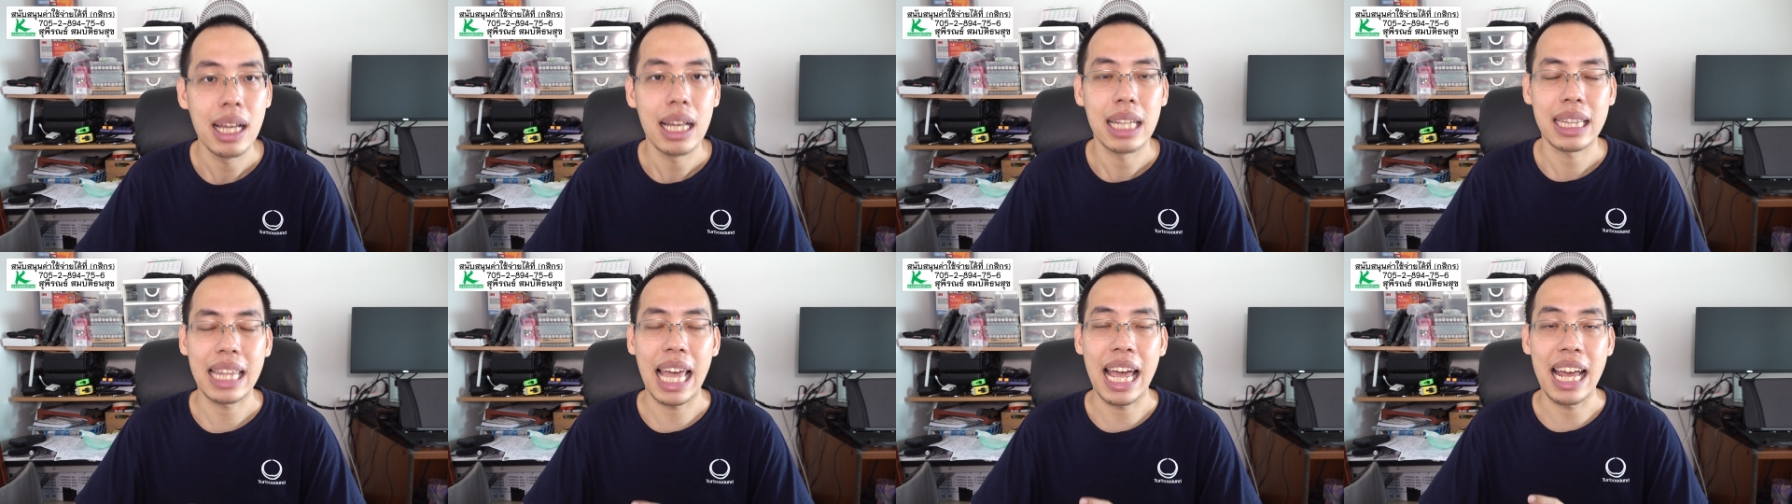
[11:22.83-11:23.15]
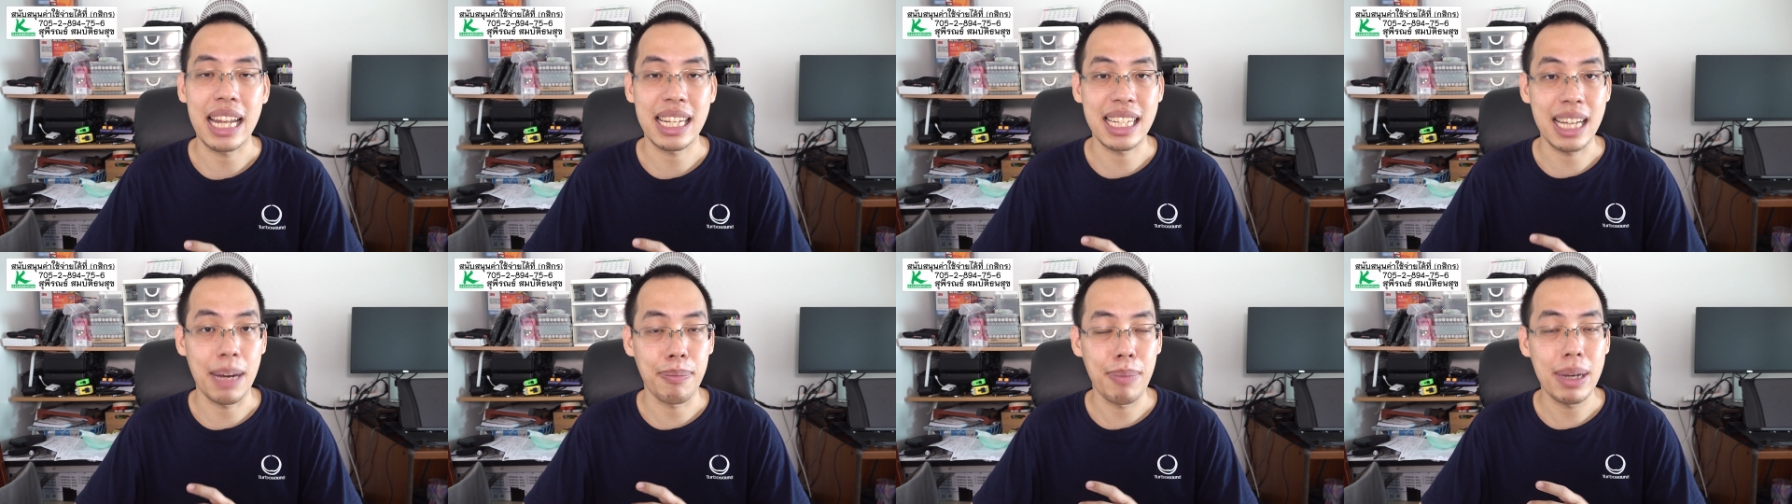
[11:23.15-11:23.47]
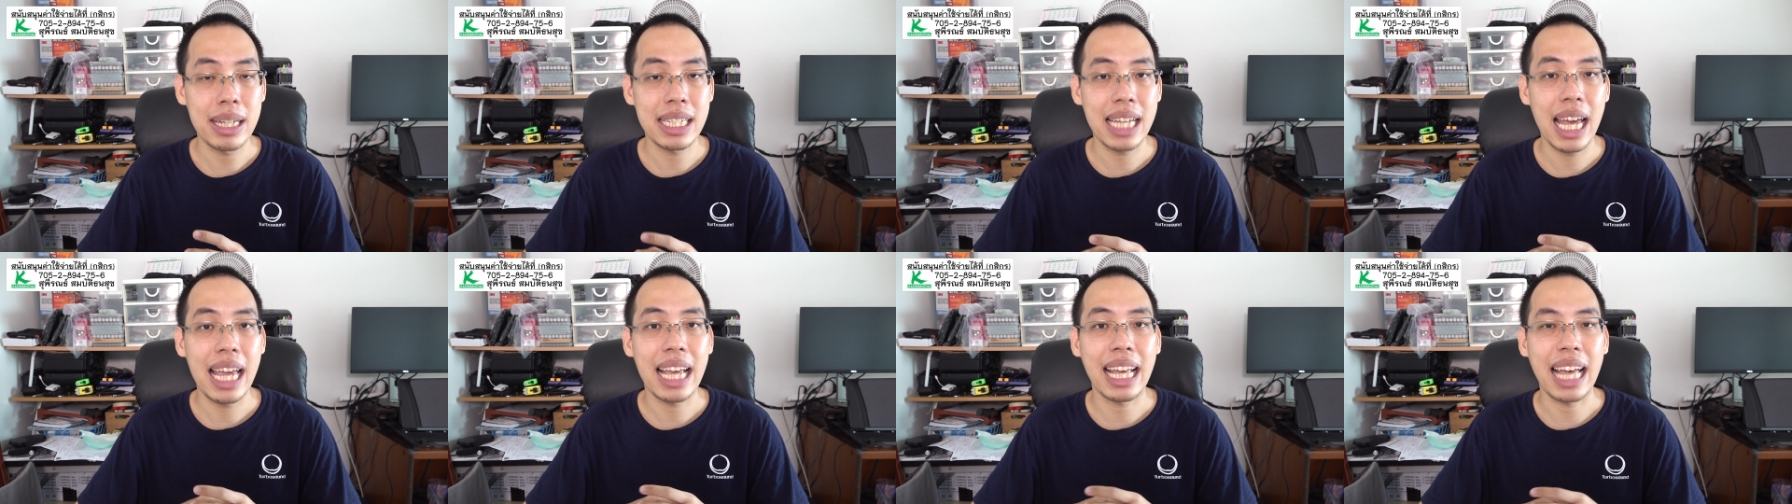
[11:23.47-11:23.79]
แต่จะไม่
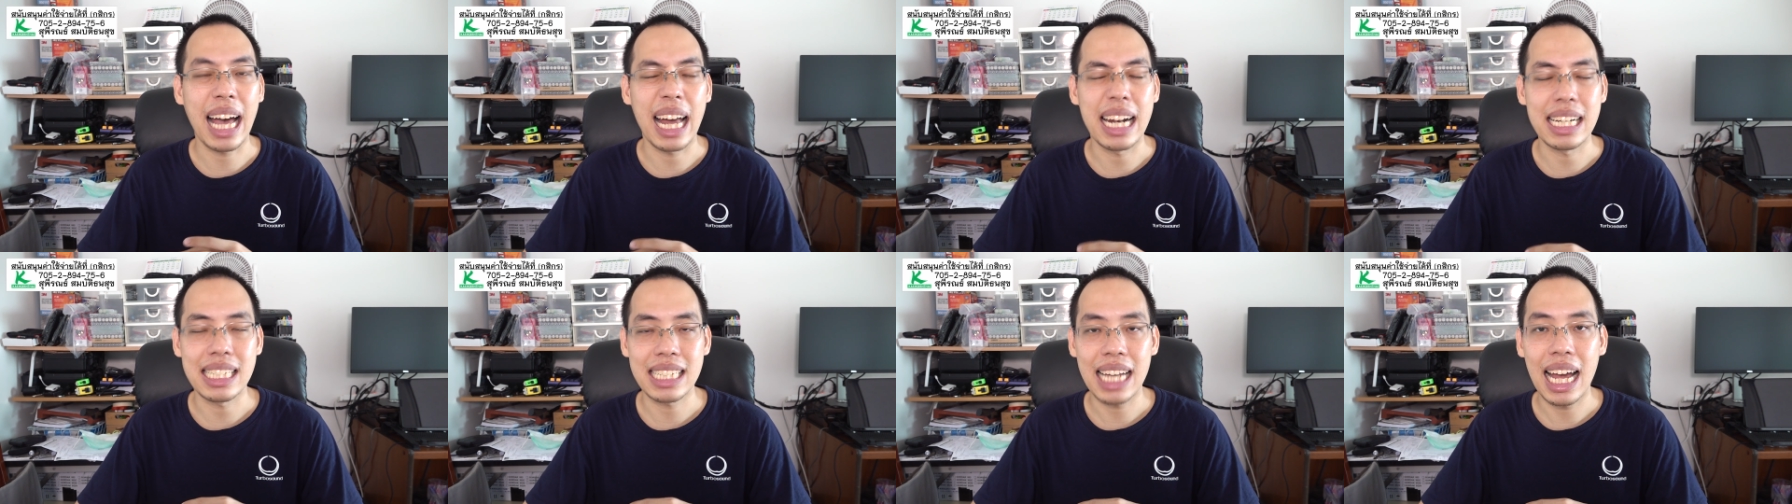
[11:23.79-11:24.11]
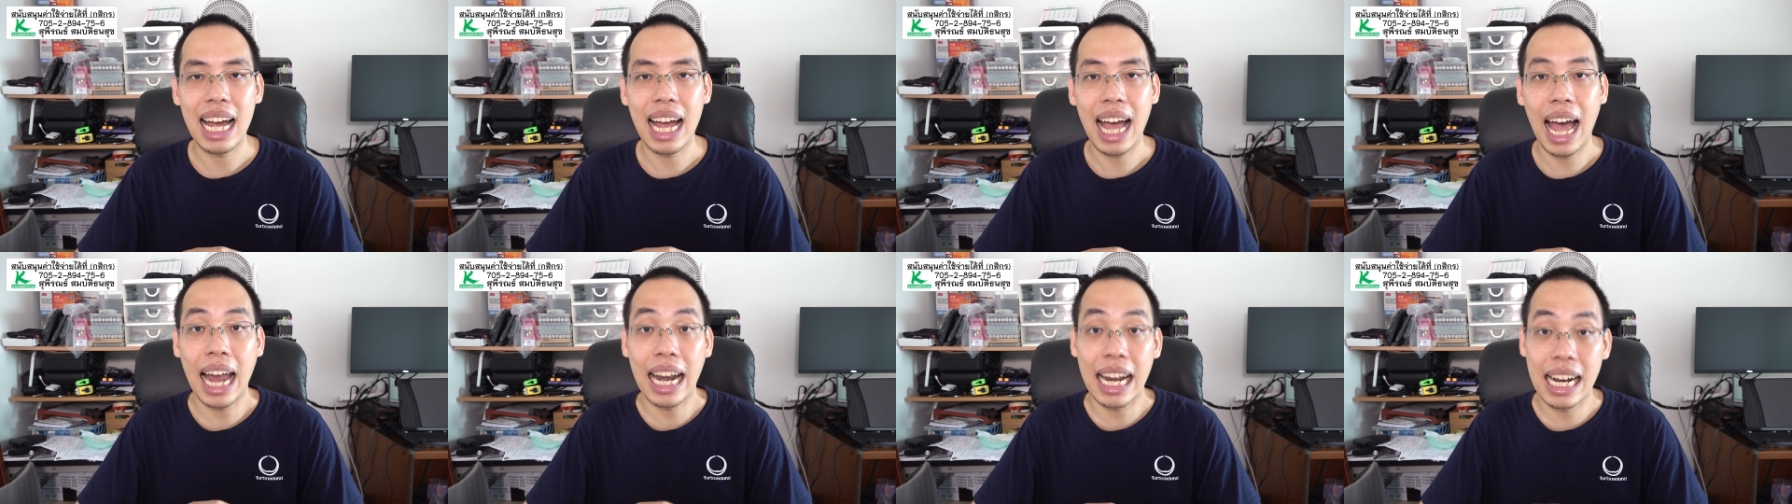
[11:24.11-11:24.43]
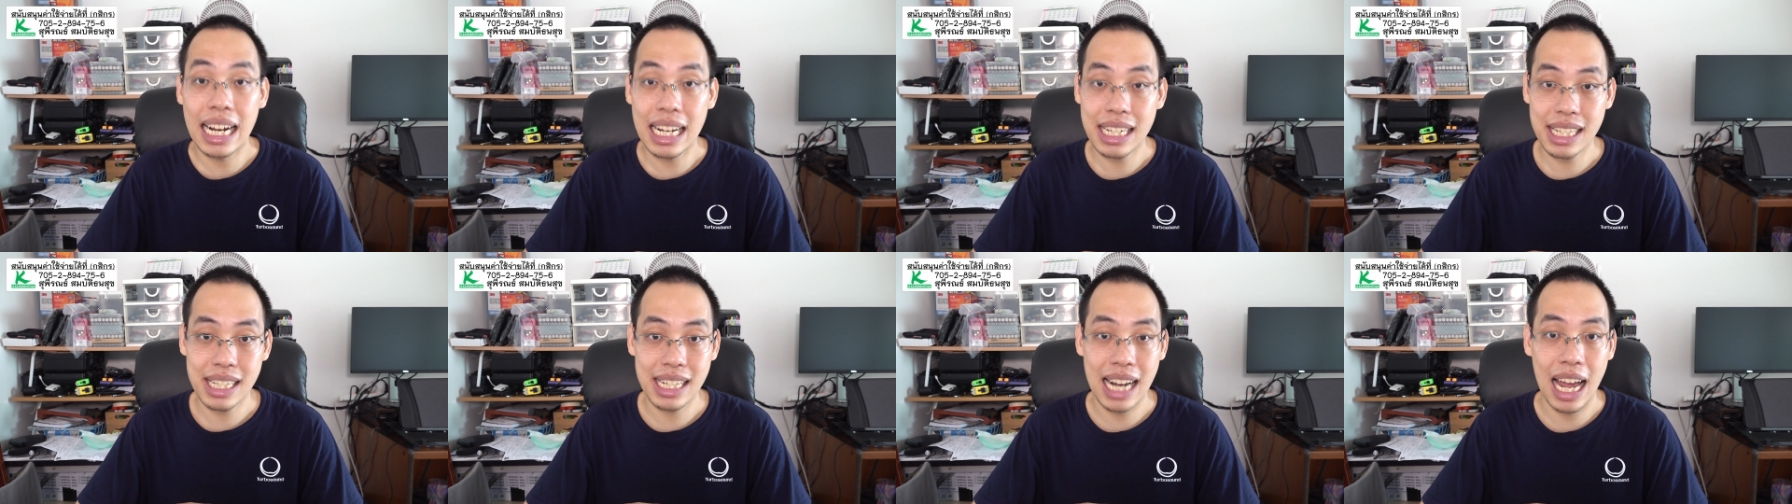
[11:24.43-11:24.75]
ใช่การจ้างงานใน
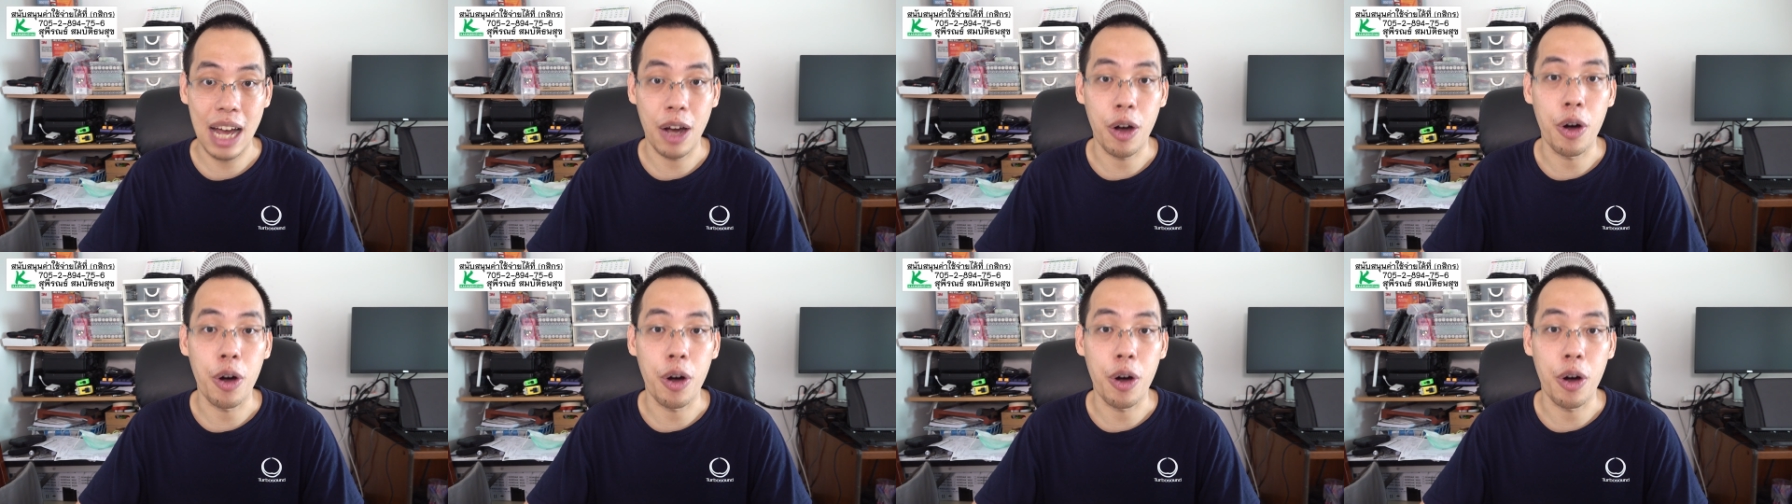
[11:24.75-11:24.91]
ลักษณะ